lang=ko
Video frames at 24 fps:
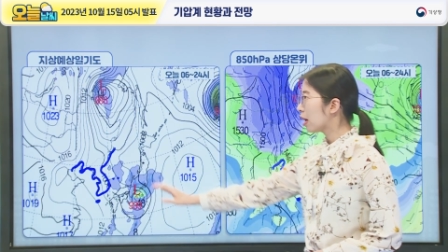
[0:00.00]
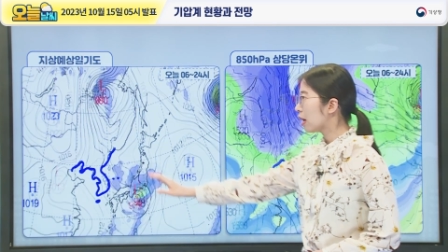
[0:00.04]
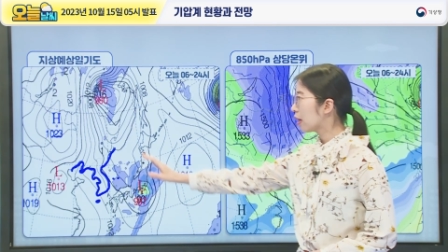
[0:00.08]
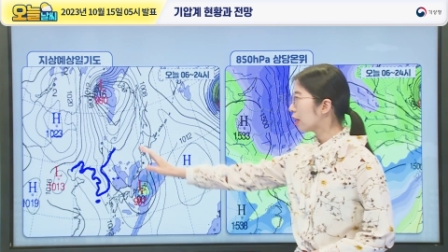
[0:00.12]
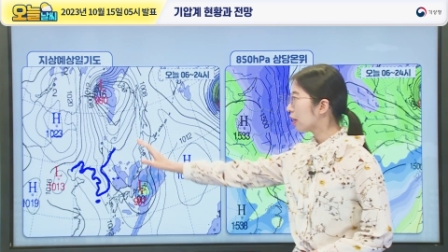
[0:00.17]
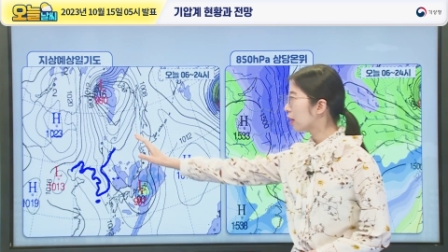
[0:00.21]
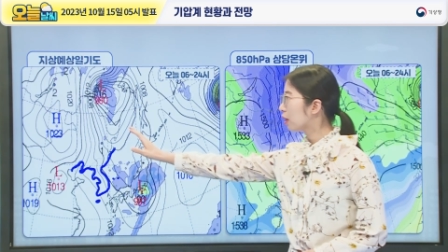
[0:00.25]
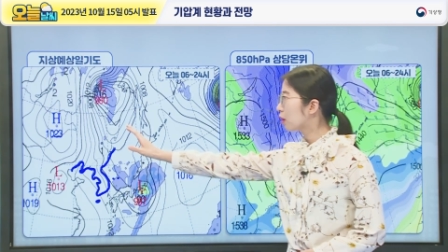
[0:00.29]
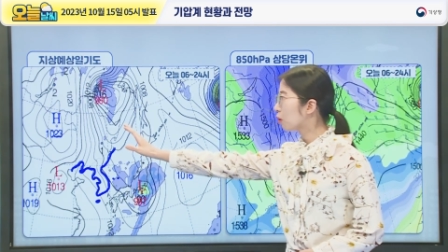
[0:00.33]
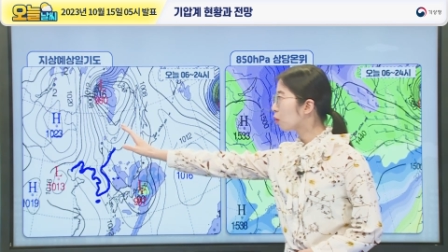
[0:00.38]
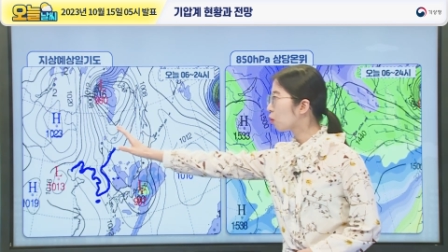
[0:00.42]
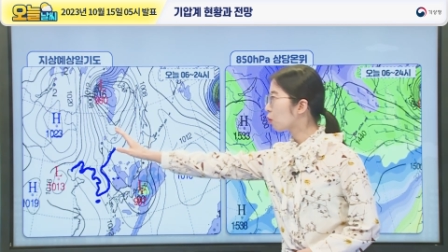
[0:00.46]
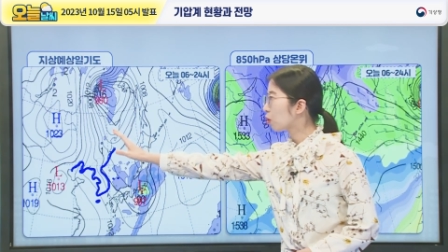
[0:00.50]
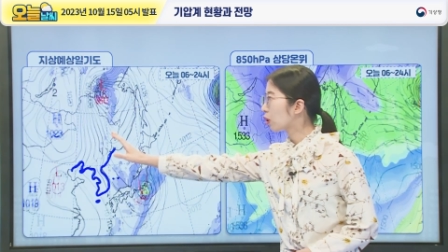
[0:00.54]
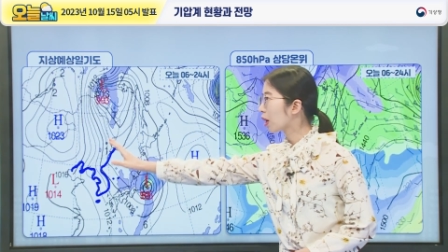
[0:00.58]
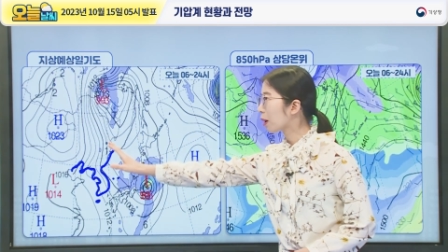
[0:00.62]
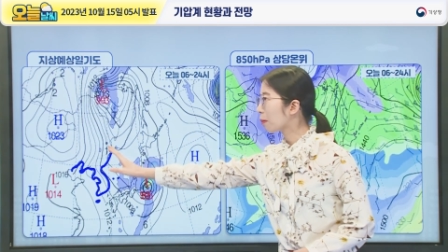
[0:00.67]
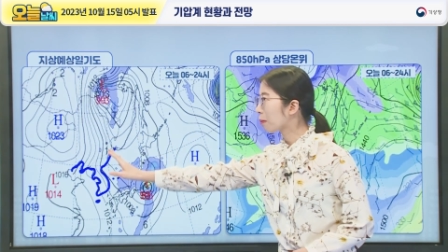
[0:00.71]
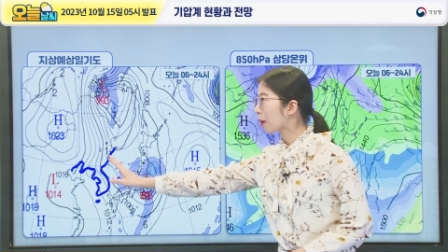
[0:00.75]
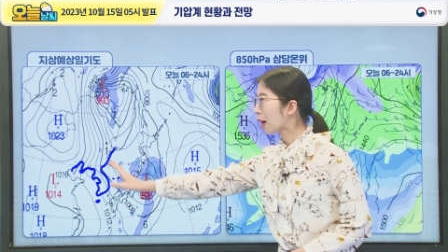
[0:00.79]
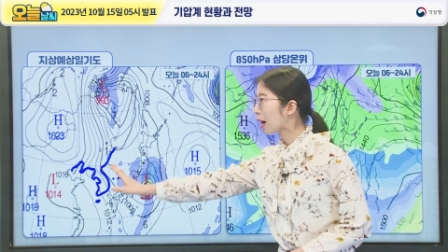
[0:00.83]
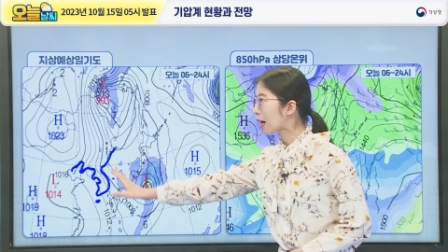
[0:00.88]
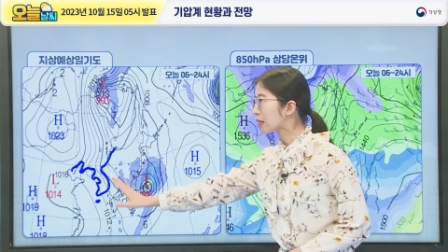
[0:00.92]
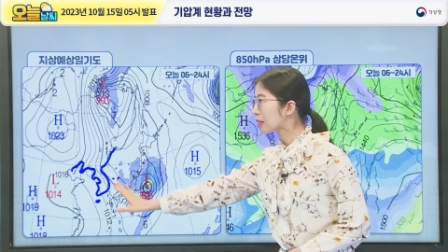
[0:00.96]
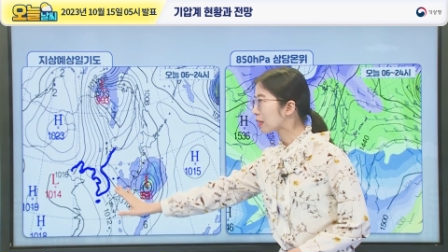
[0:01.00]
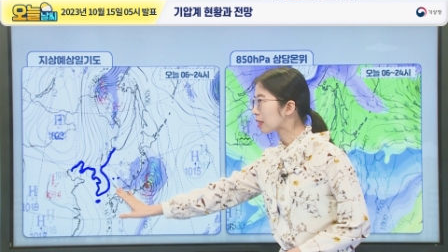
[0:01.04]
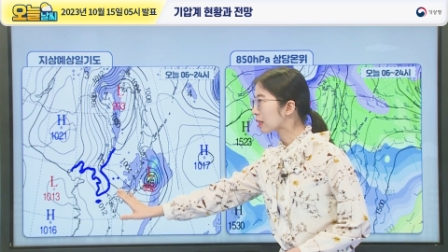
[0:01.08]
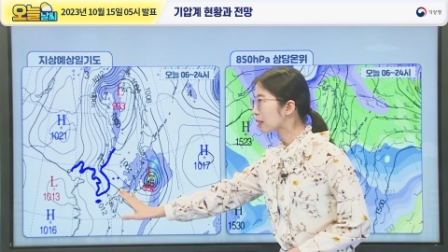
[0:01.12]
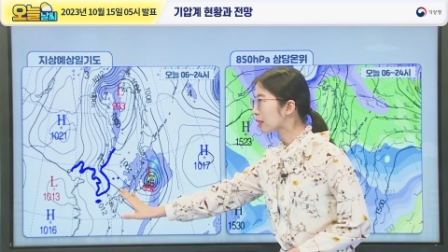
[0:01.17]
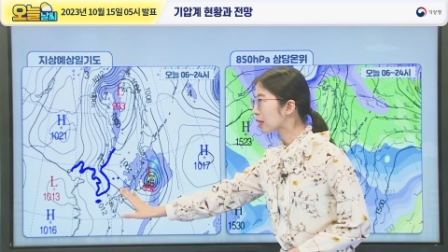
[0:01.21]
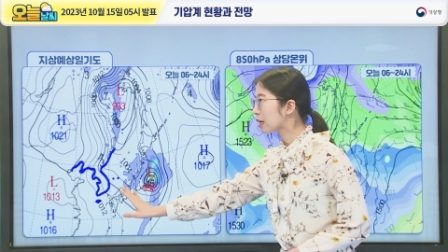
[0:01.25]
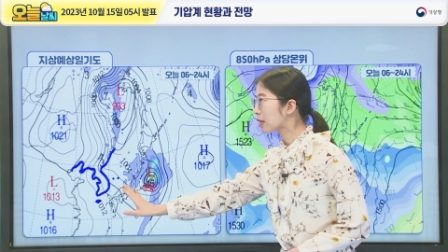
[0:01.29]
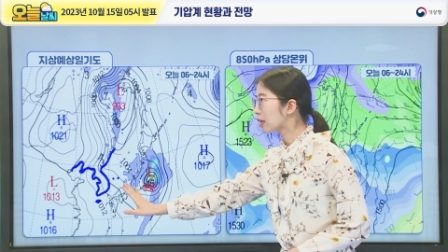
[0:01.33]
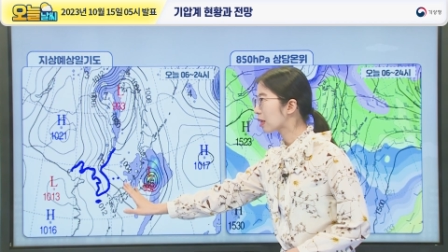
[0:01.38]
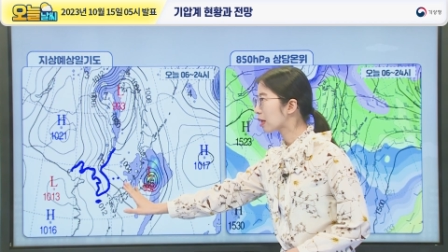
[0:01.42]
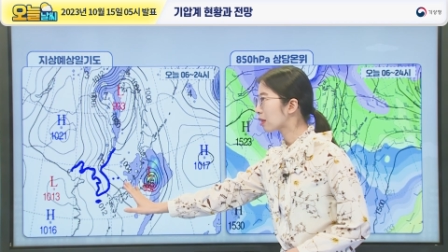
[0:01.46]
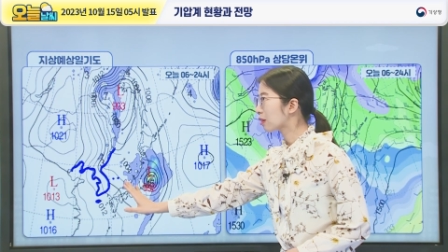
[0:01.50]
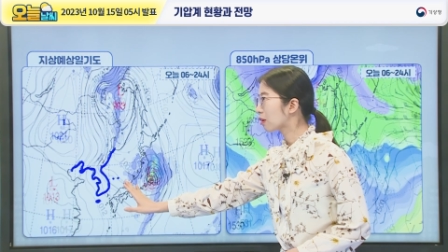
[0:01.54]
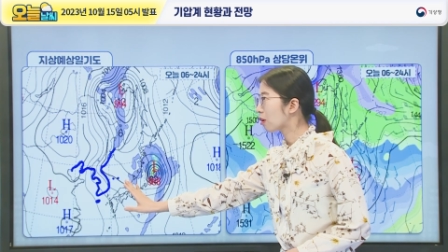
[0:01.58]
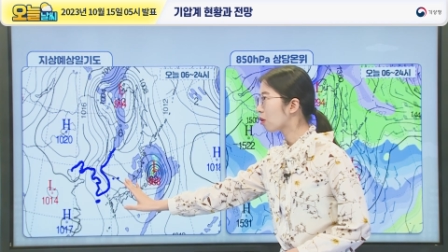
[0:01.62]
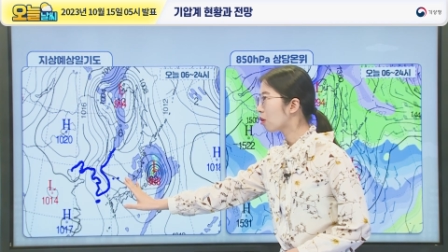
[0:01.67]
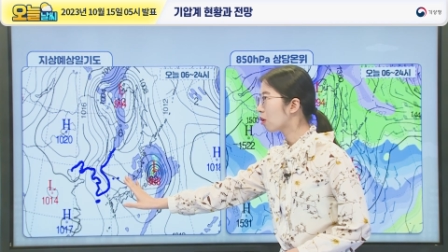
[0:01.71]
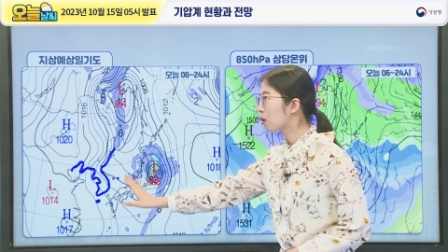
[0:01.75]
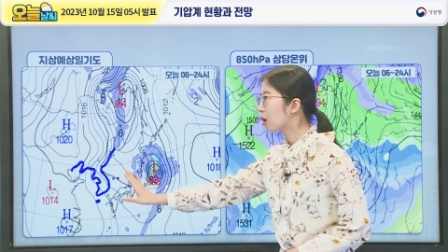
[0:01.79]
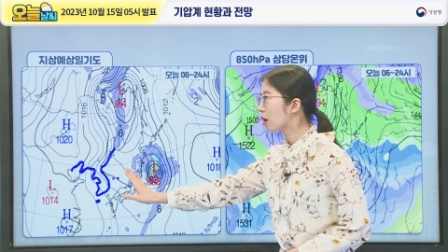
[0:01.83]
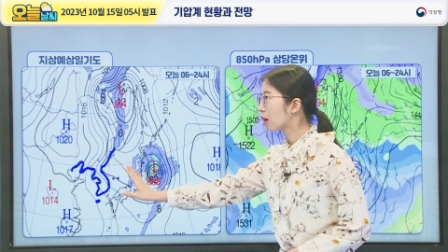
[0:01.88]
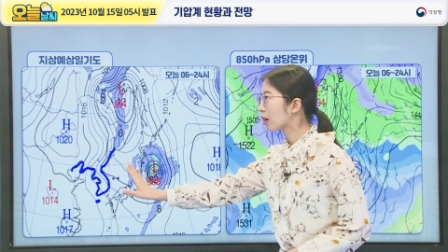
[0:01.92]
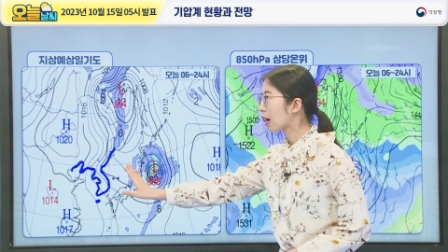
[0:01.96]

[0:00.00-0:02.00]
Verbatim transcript: 이 고기압 가장자리에서